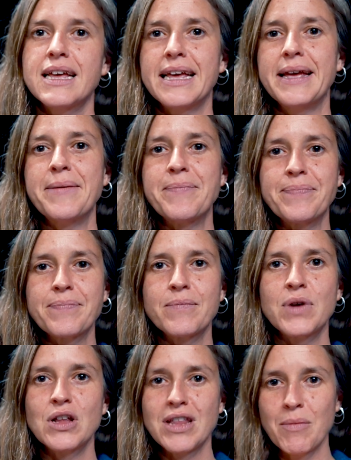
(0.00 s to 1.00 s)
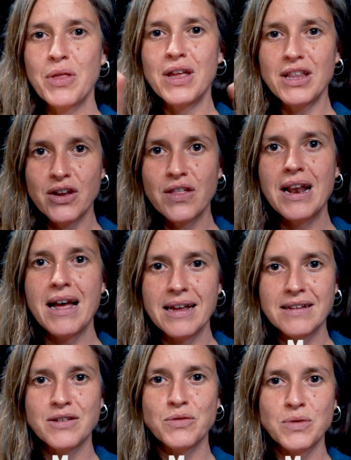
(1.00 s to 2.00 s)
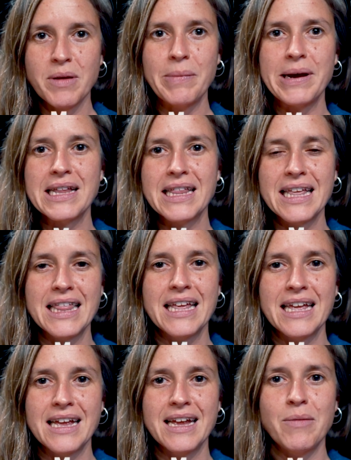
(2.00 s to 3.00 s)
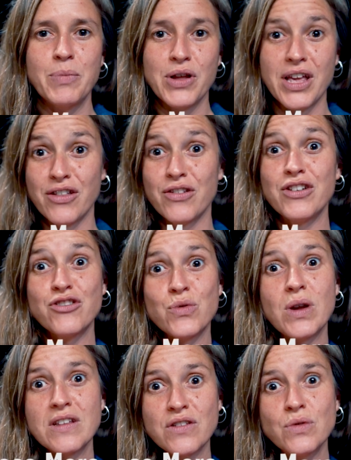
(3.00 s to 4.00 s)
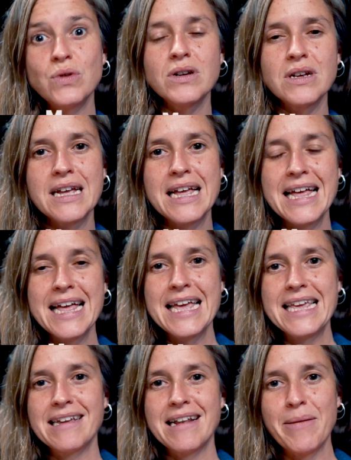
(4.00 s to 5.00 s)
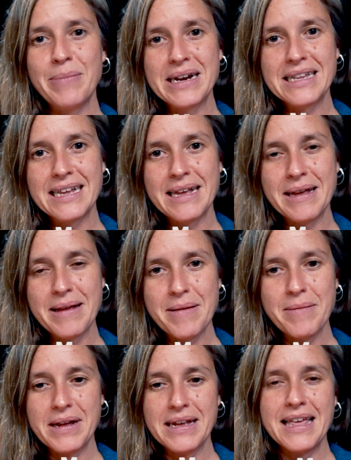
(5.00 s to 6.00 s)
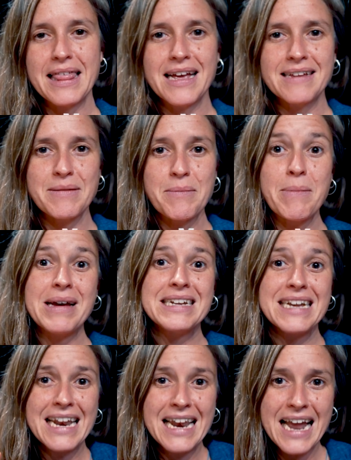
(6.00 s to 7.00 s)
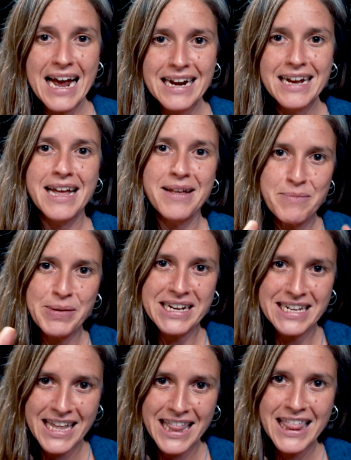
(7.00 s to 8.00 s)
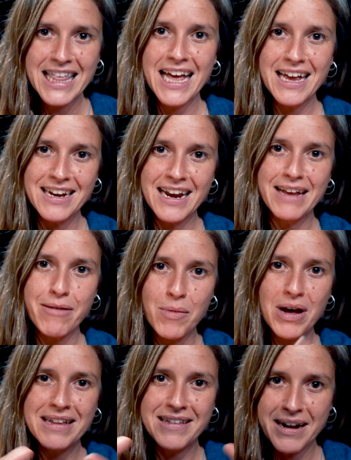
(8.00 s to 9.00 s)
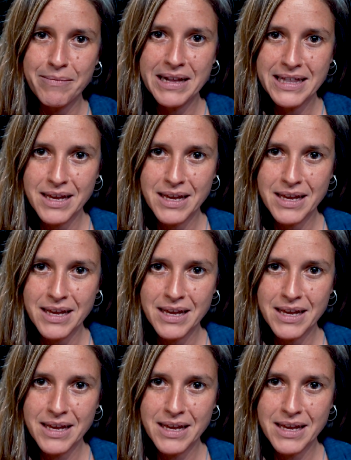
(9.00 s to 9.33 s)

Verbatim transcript: Em, bueno, estamos dentro de la segunda parte del proyecto de Sur a Sur y es la parte quizás más larga en presencia, en el que vamos a estar más